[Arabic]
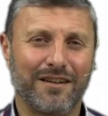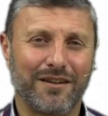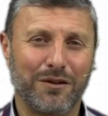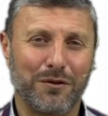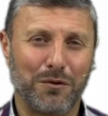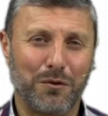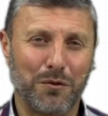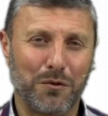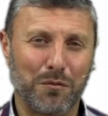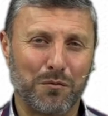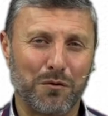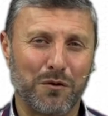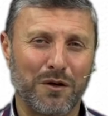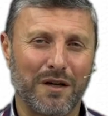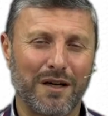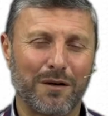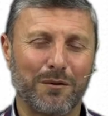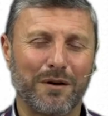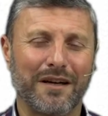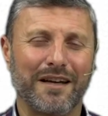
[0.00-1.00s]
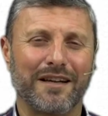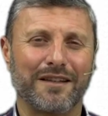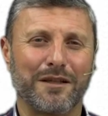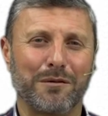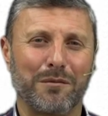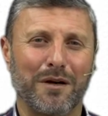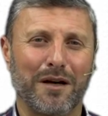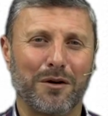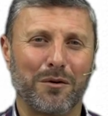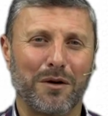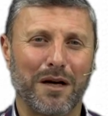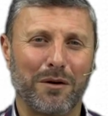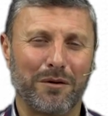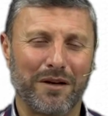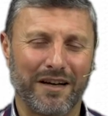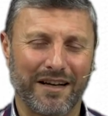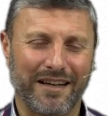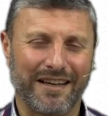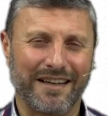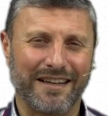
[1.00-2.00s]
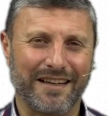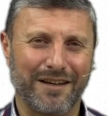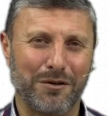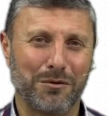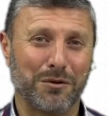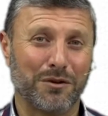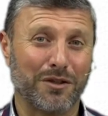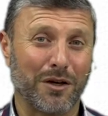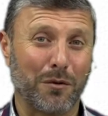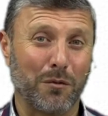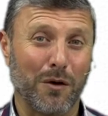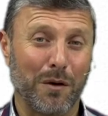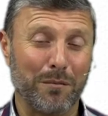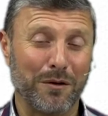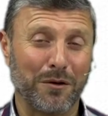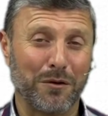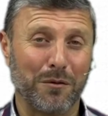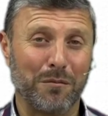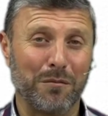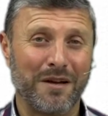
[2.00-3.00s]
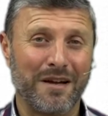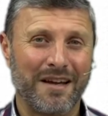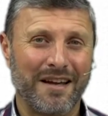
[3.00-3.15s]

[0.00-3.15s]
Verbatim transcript: لحومها ولا دماؤها ولكن يناله التقوى منكم